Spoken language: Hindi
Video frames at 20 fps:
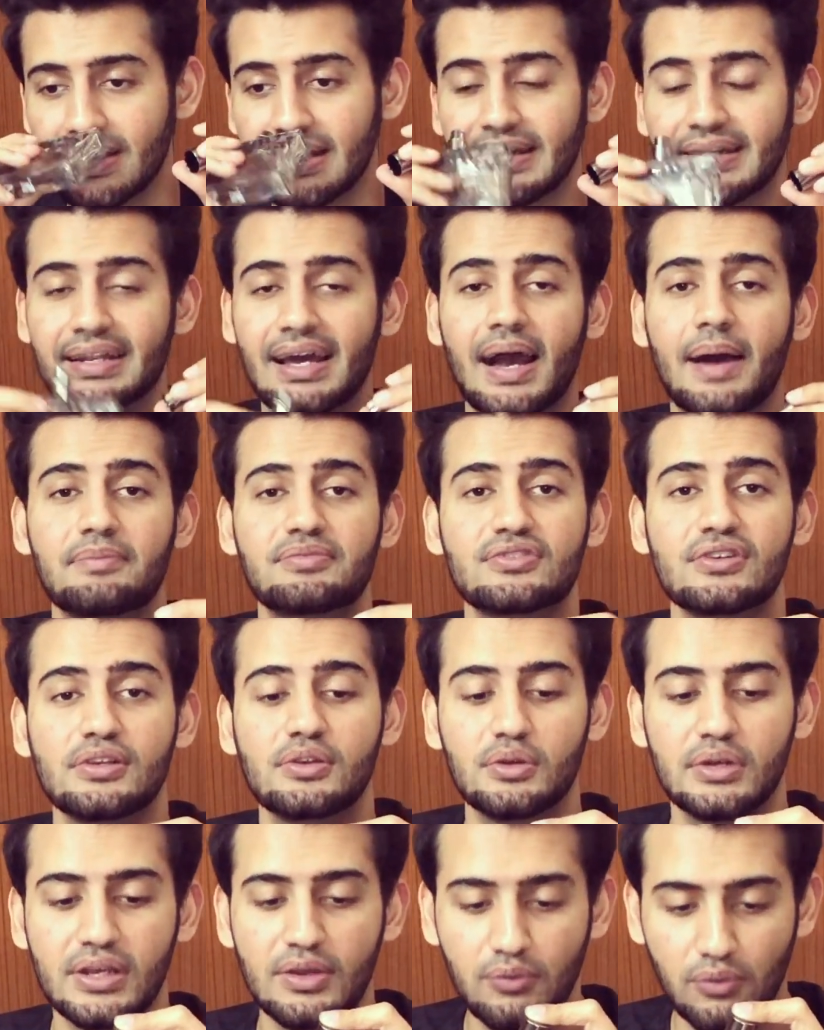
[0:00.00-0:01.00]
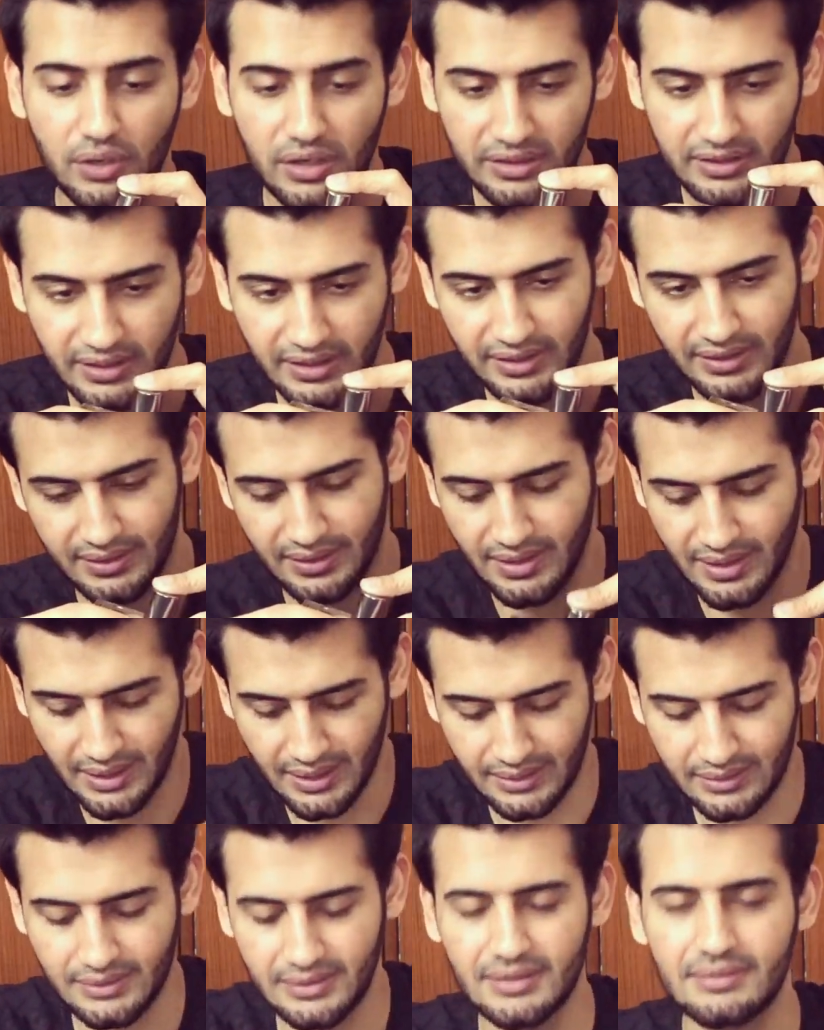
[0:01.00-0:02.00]
इट एब्सोल्यूटली वर्थ इट
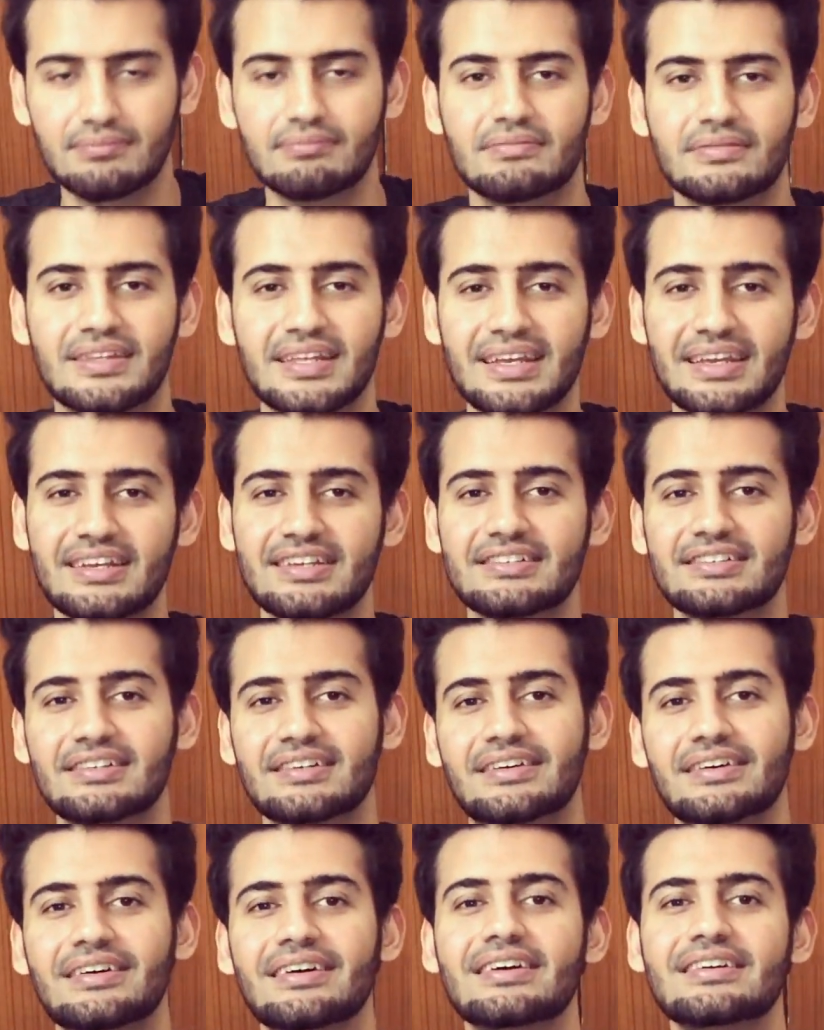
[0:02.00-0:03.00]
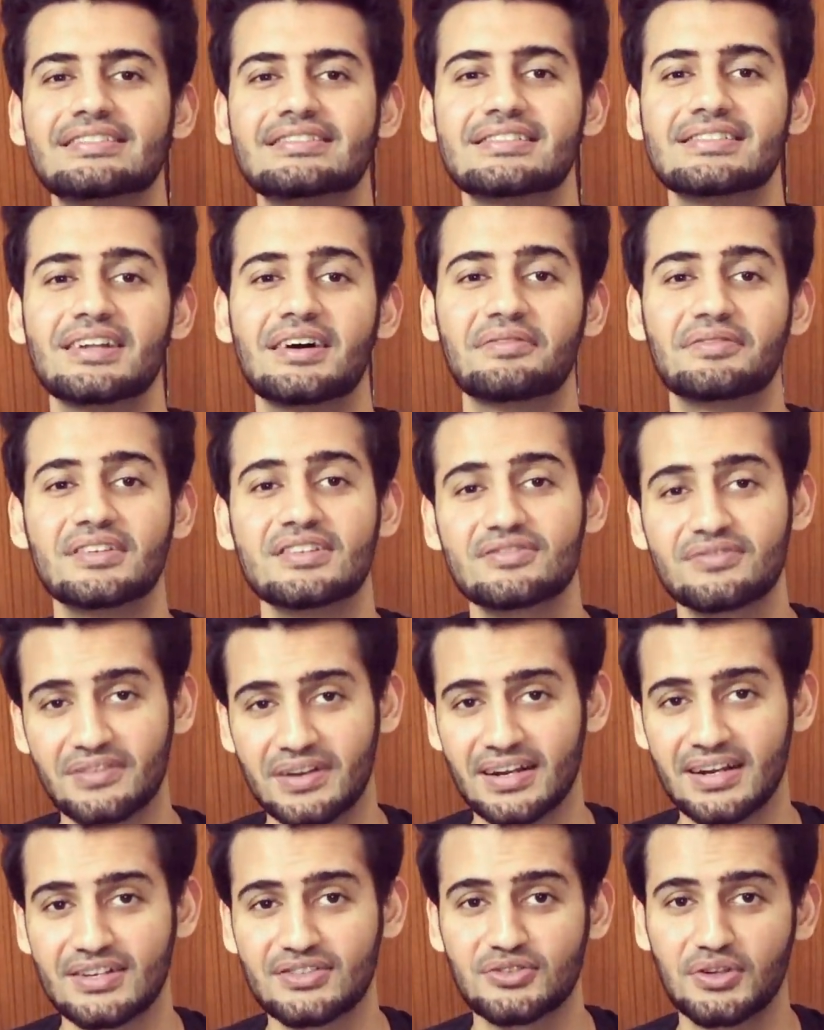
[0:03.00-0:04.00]
द थिंग इज गर्ल्स लव दिस
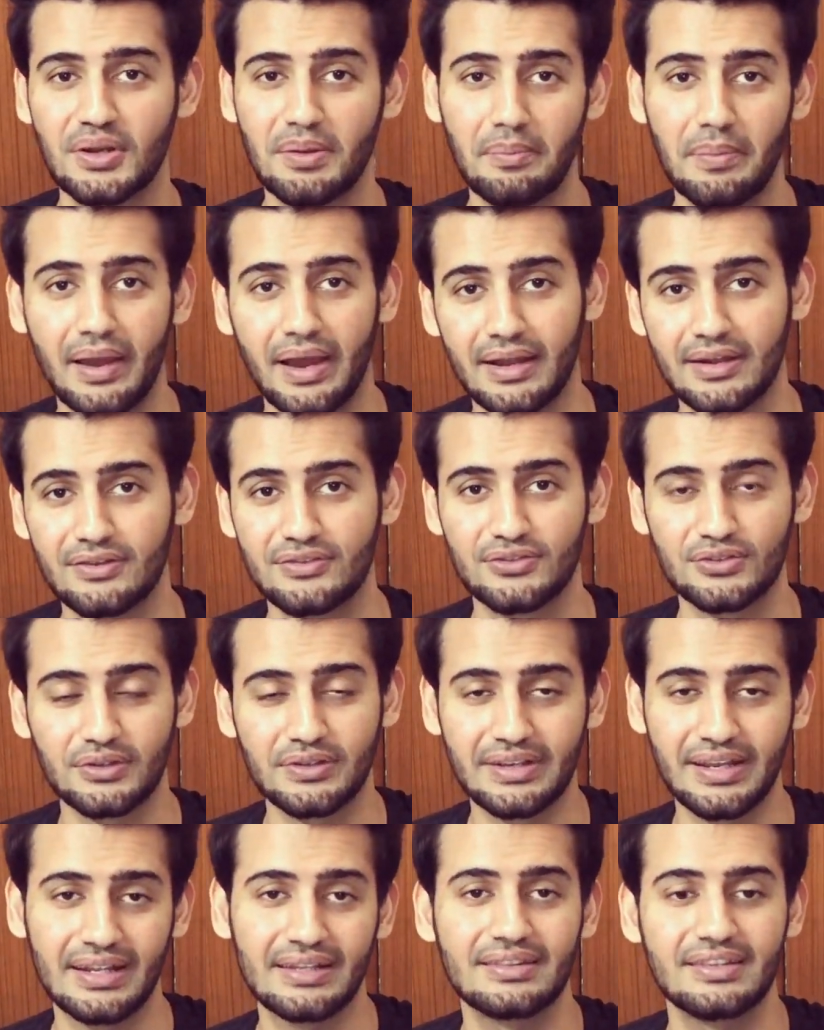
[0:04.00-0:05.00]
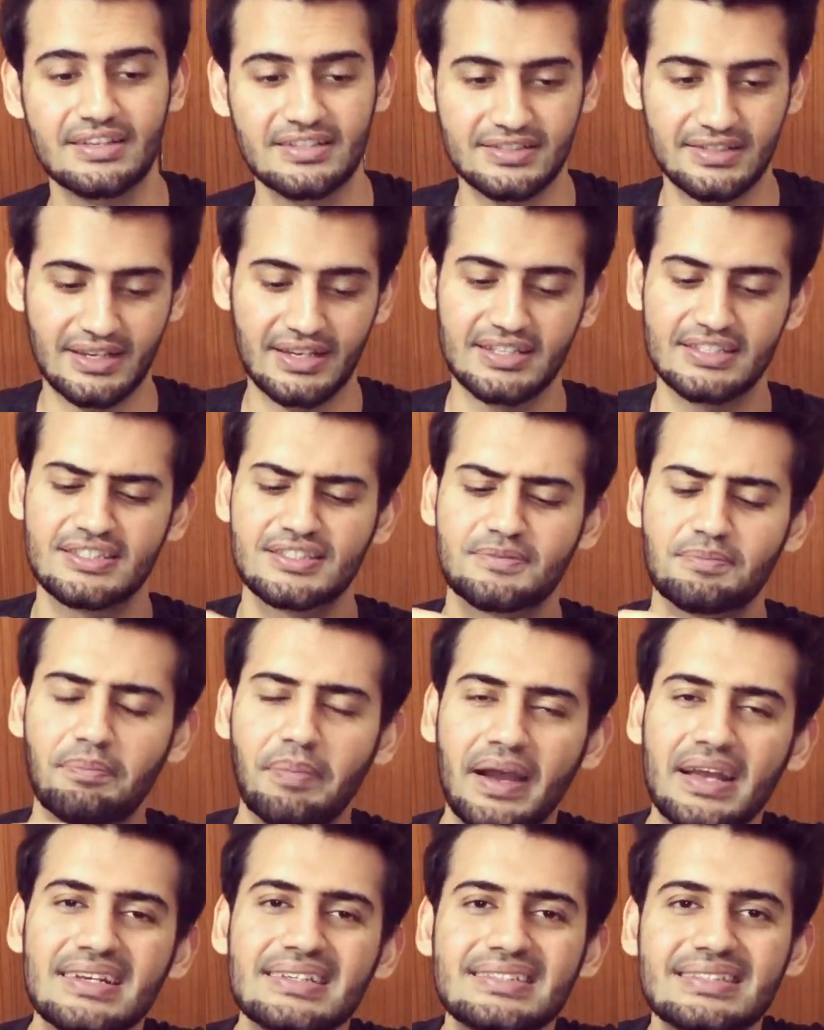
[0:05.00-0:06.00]
फ्रेग्रेंस ऑन अ मैन सो गेट दिस इट्स
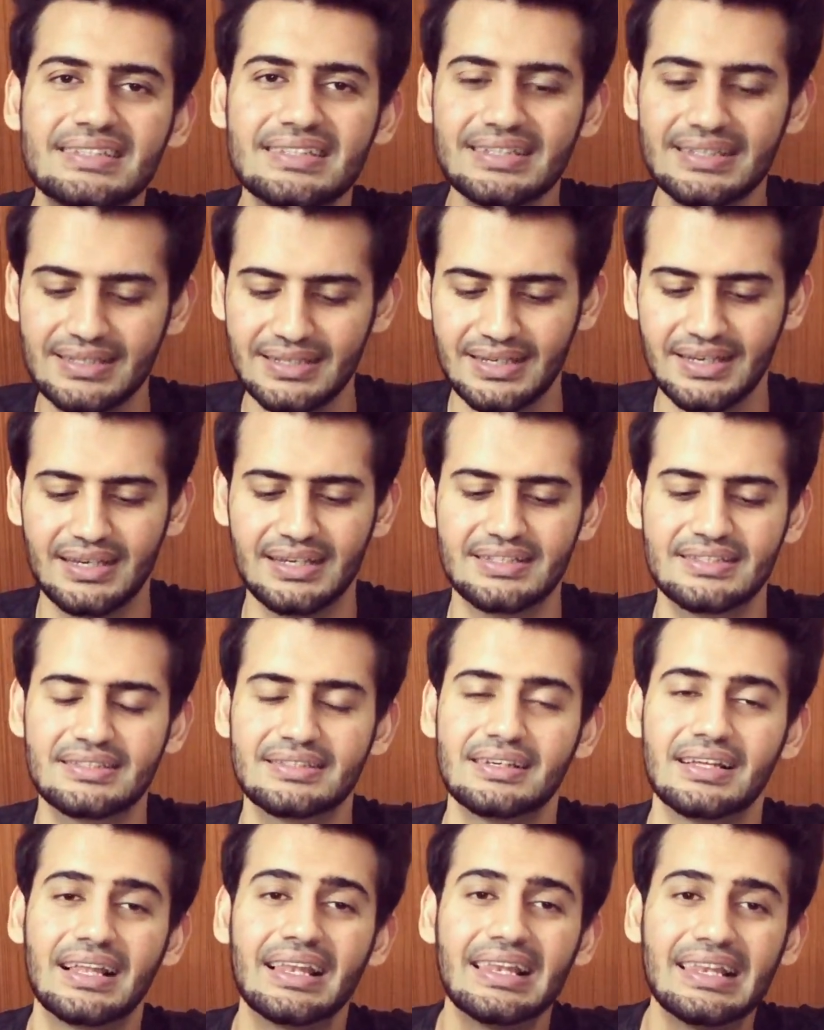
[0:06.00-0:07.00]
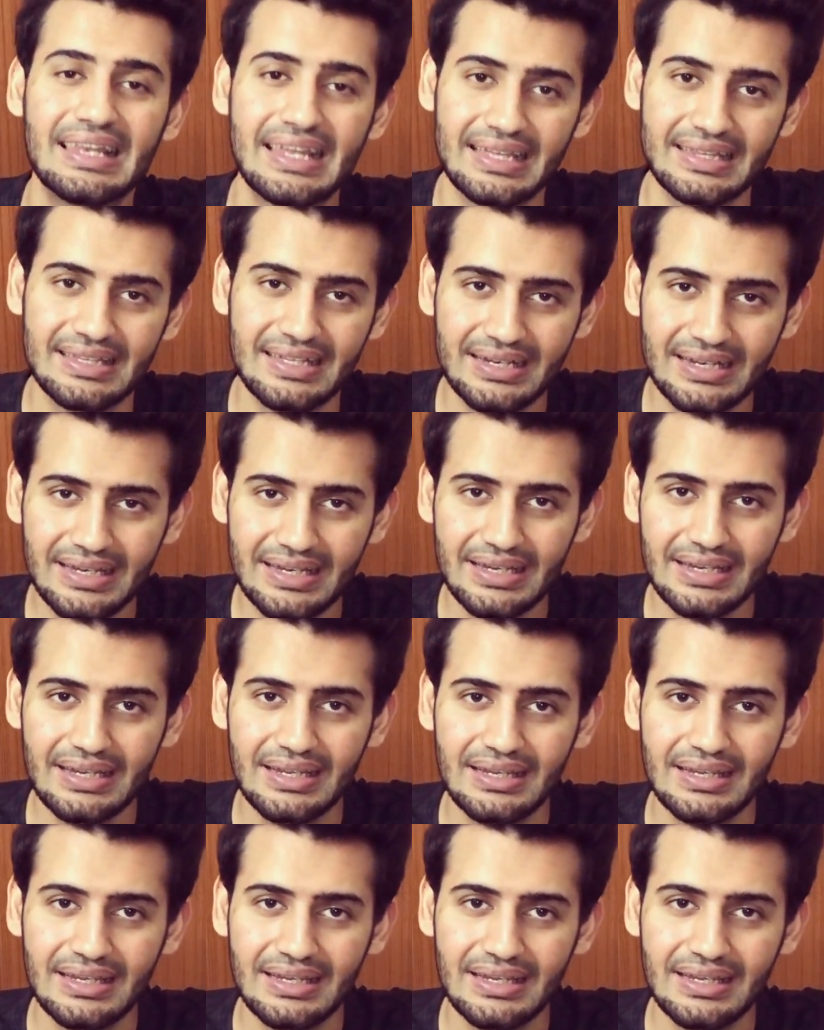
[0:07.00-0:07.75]
स्पाइसी इट्स लेदरी